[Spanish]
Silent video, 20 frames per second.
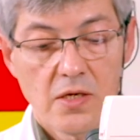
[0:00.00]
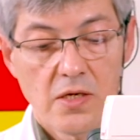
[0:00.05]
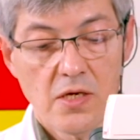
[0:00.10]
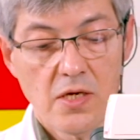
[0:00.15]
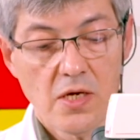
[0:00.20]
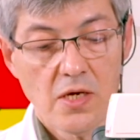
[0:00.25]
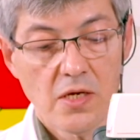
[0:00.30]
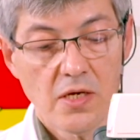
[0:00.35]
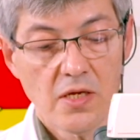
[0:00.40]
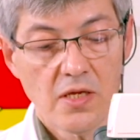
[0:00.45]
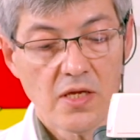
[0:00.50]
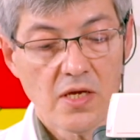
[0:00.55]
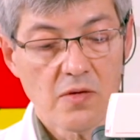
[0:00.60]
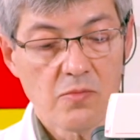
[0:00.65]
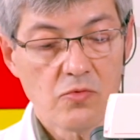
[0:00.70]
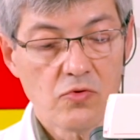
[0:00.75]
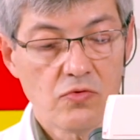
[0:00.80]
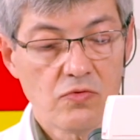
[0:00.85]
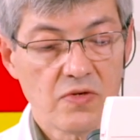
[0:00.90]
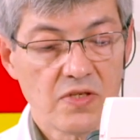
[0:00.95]
y
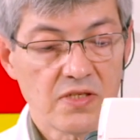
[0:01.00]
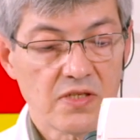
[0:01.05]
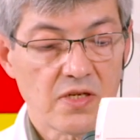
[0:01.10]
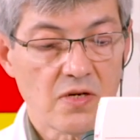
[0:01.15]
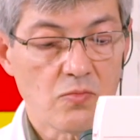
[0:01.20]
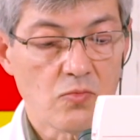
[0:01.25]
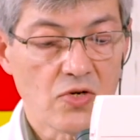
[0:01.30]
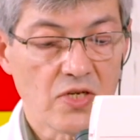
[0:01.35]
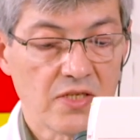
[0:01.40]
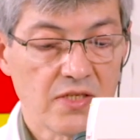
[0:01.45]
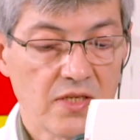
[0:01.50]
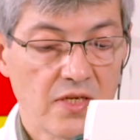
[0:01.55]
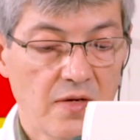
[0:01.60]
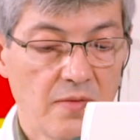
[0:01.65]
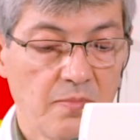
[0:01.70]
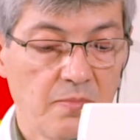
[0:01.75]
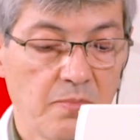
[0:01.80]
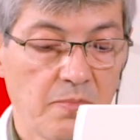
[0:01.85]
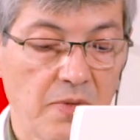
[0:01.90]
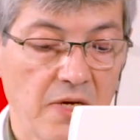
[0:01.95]
quitamos nuestra
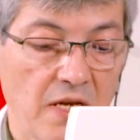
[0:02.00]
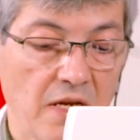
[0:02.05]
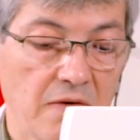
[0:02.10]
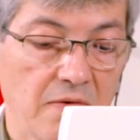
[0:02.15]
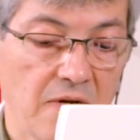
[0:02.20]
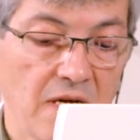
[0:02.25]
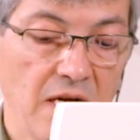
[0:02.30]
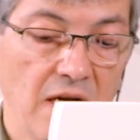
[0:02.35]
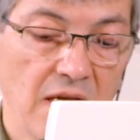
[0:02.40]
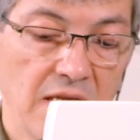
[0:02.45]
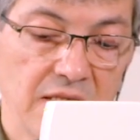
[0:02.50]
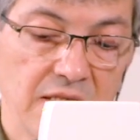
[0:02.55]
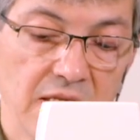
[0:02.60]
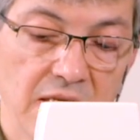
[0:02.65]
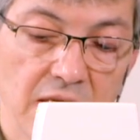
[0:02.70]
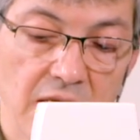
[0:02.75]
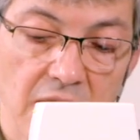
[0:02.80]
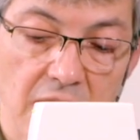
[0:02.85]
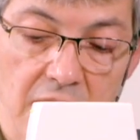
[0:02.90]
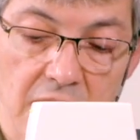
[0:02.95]
muestra para ver la
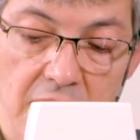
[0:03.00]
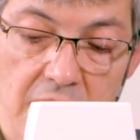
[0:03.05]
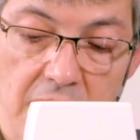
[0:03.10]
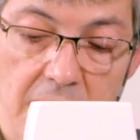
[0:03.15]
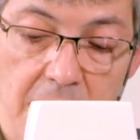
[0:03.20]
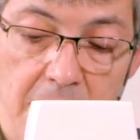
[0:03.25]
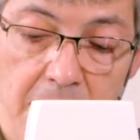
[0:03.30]
siguiente.